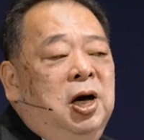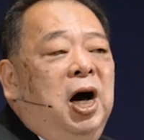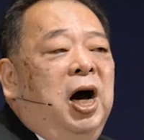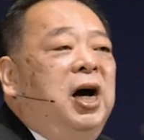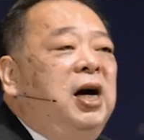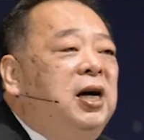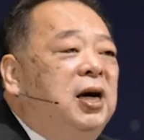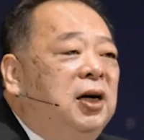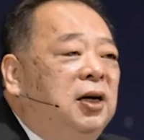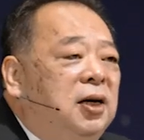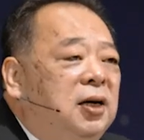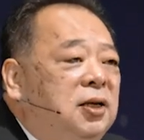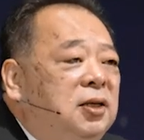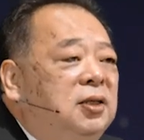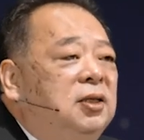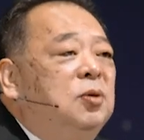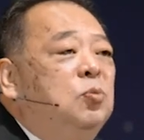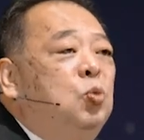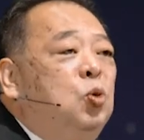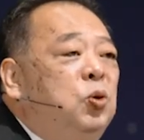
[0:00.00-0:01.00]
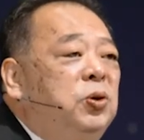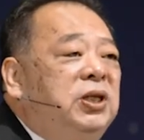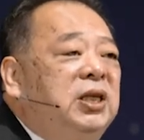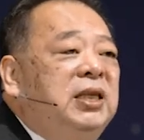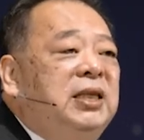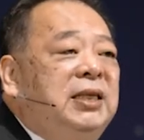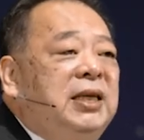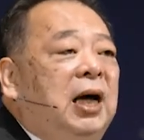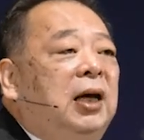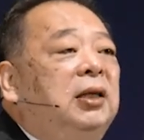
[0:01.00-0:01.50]
很可能是牧
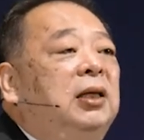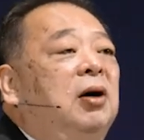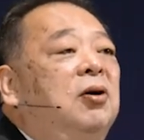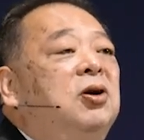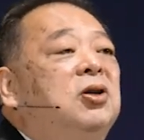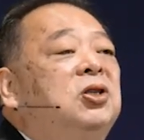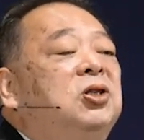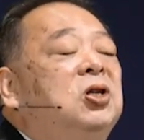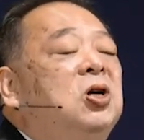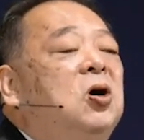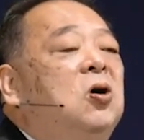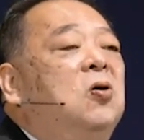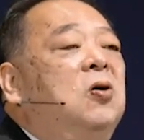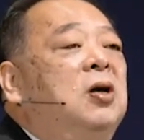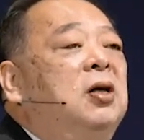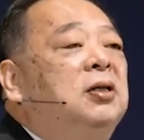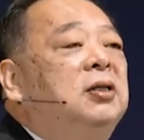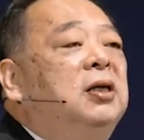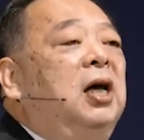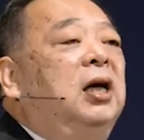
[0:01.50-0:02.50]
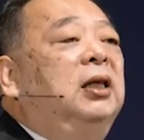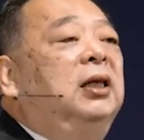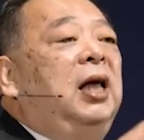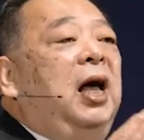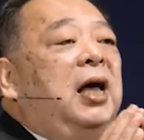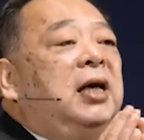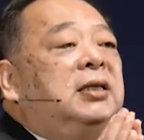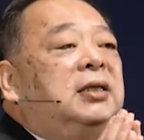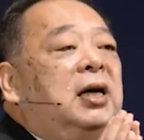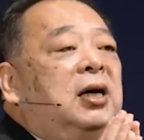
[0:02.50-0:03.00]
师讲到的时候，在
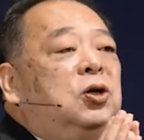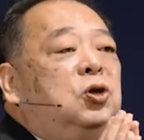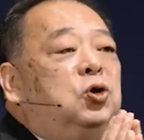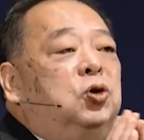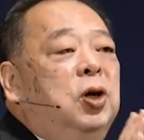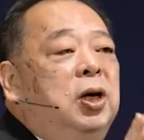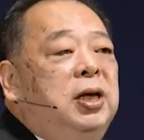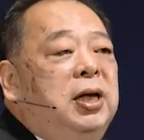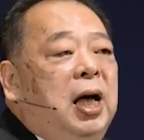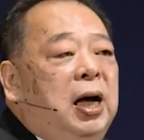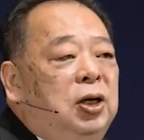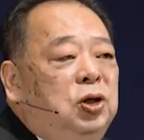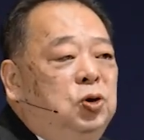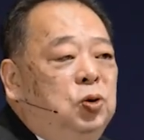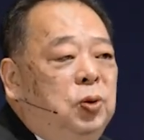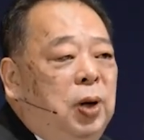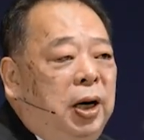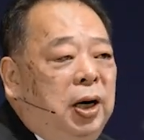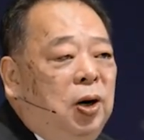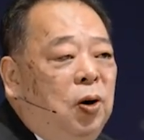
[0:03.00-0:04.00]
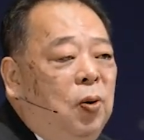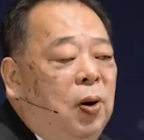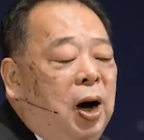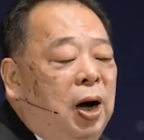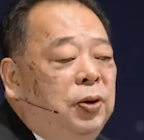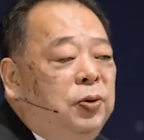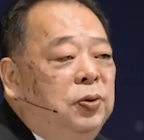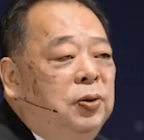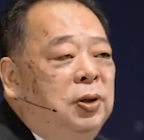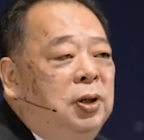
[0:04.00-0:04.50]
台上宣扬出来的
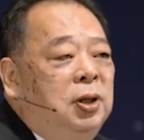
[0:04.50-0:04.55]
话语。